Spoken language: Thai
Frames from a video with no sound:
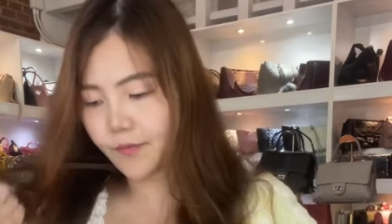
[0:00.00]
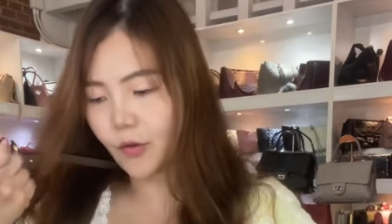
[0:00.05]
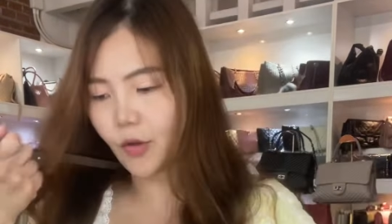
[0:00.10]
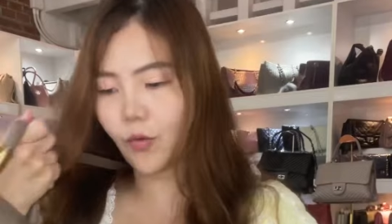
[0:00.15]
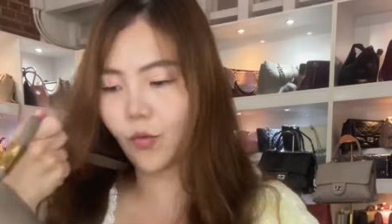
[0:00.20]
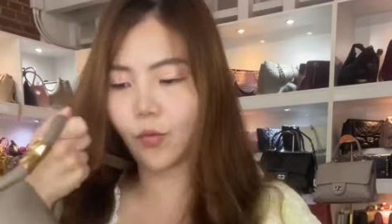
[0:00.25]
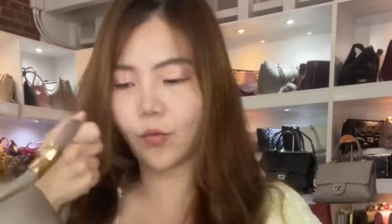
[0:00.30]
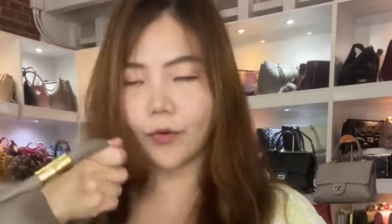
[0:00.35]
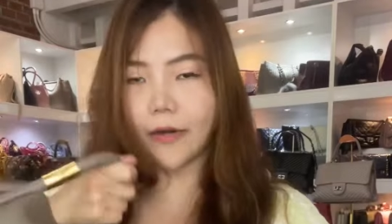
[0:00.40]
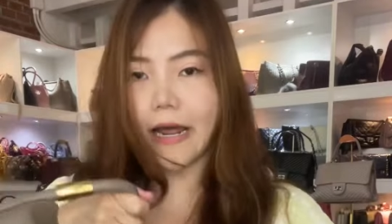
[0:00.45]

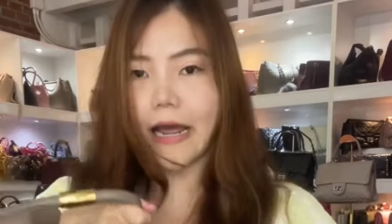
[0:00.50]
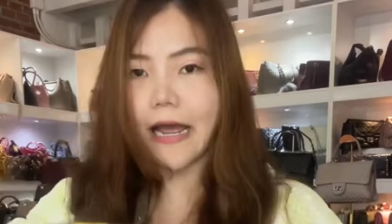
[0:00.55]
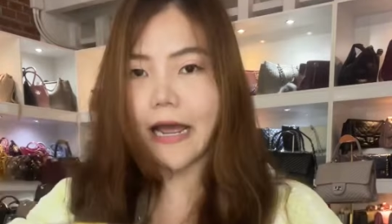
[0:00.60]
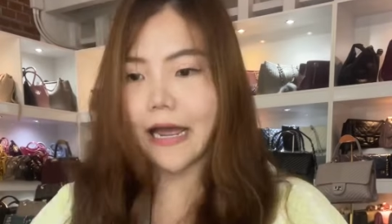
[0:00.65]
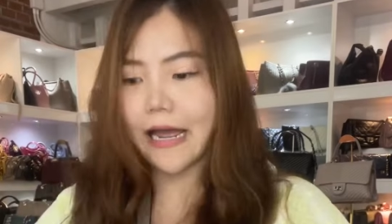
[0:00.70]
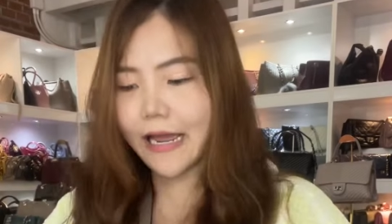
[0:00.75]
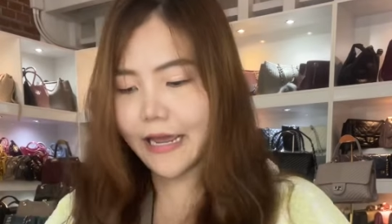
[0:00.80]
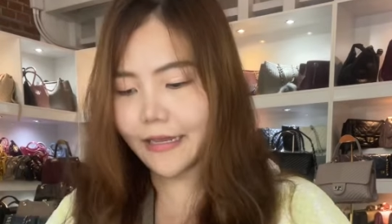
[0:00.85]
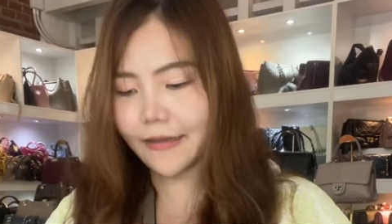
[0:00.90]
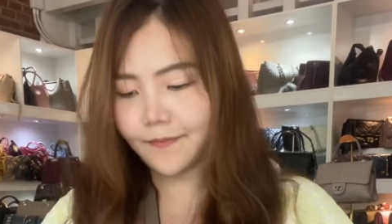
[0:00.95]
หูได้
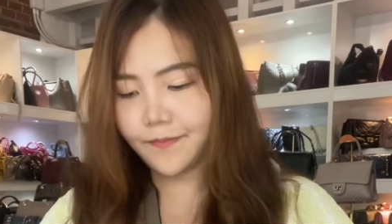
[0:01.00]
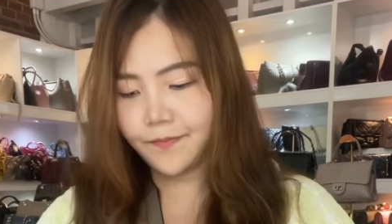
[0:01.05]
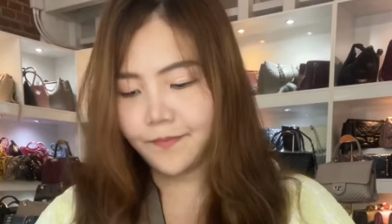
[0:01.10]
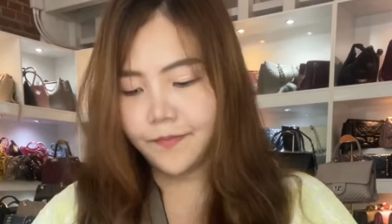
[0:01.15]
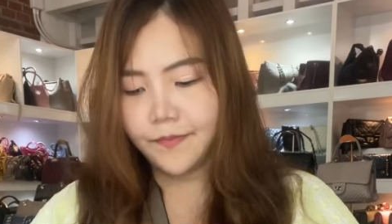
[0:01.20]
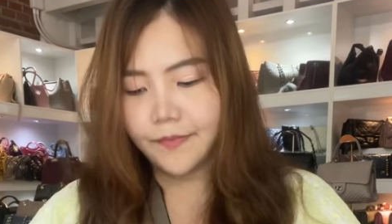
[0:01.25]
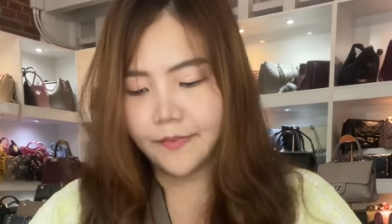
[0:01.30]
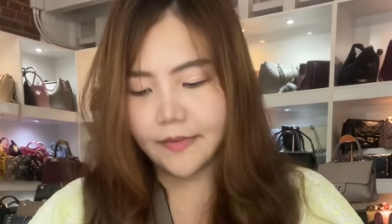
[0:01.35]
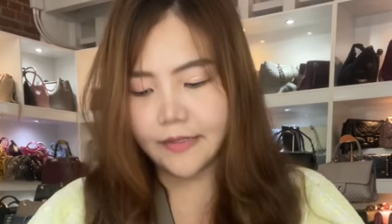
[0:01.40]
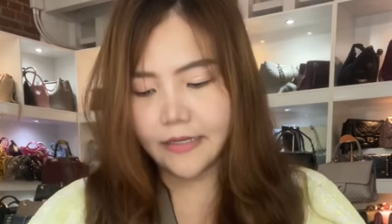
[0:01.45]

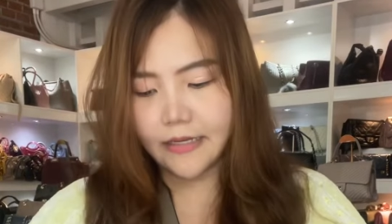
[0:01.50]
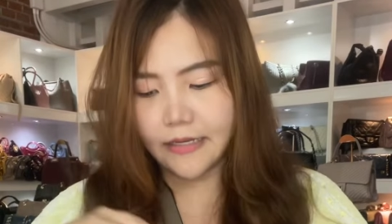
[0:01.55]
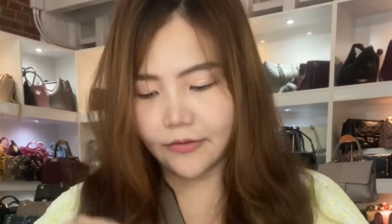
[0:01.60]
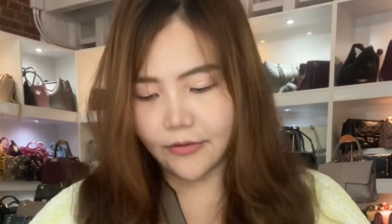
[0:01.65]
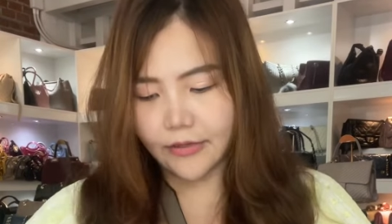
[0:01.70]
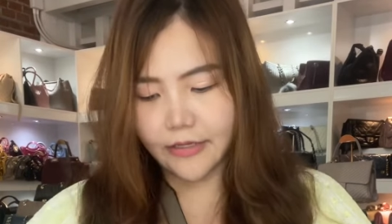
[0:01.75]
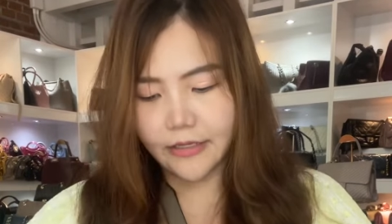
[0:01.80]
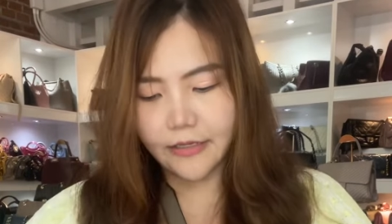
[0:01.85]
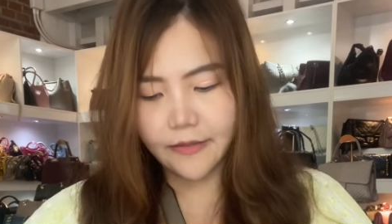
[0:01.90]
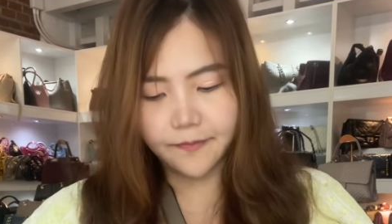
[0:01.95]
นี่ตัว
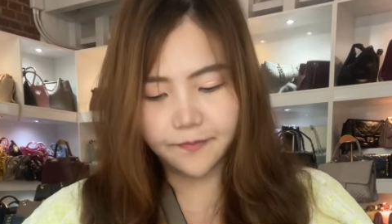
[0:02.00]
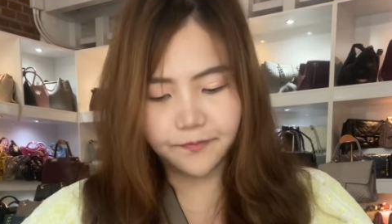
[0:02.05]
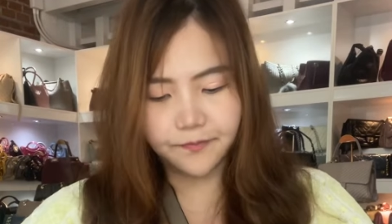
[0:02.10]
นี้